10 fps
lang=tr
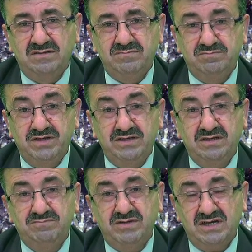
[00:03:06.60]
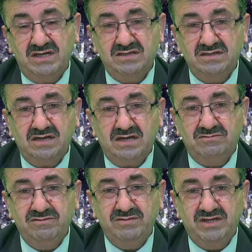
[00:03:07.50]
peygamberlerin
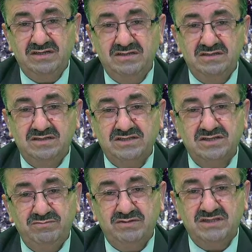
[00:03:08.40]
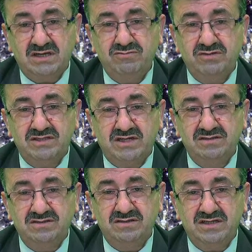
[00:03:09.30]
kavimlerinin nasıl bir tavır
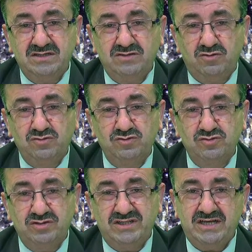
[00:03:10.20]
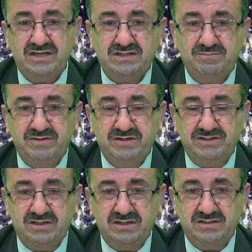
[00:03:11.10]
takındıkları konusunda da hesap
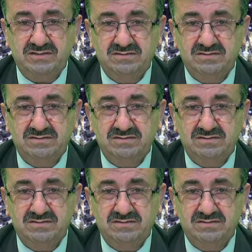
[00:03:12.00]
verecekler.